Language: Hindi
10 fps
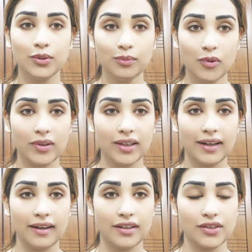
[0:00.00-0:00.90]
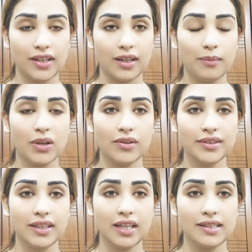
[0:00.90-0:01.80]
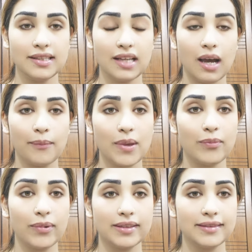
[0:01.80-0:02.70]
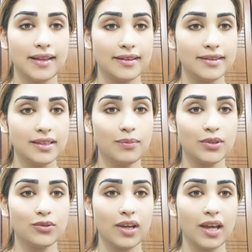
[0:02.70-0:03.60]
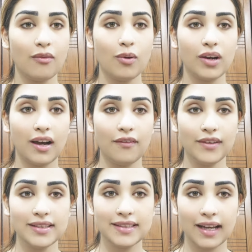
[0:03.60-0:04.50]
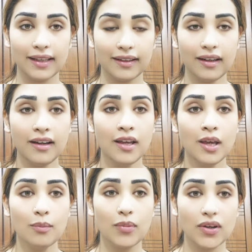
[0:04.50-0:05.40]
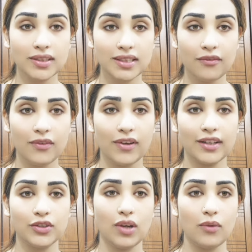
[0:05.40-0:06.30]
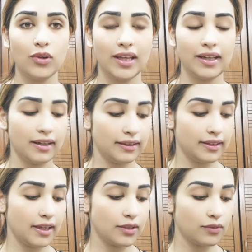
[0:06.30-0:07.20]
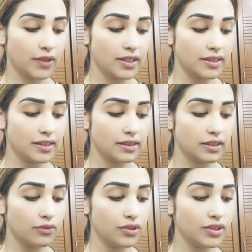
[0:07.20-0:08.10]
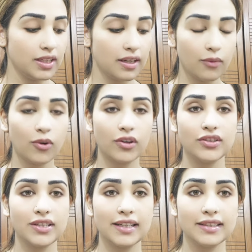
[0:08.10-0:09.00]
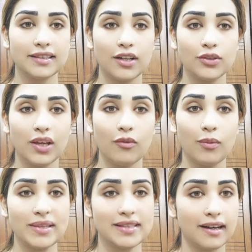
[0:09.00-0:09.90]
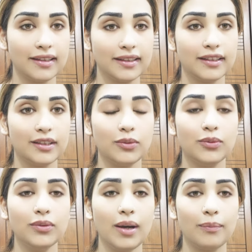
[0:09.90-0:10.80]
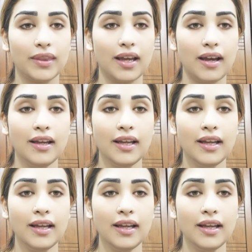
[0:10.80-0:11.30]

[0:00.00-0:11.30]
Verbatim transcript: ग्रूम होकर रहना चाहिए बिकॉज ये चीज़ आपके पर्सनैलिटी पर जो है वो काफ़ी ज़्यादा पॉजिटिव इफेक्ट जो है वो लेकर आती है सो फ्रेंड्स न्यूट्रीजीना के वाटर जेल के साथ जो है वो मैं स्टार्ट करती हूँ अपना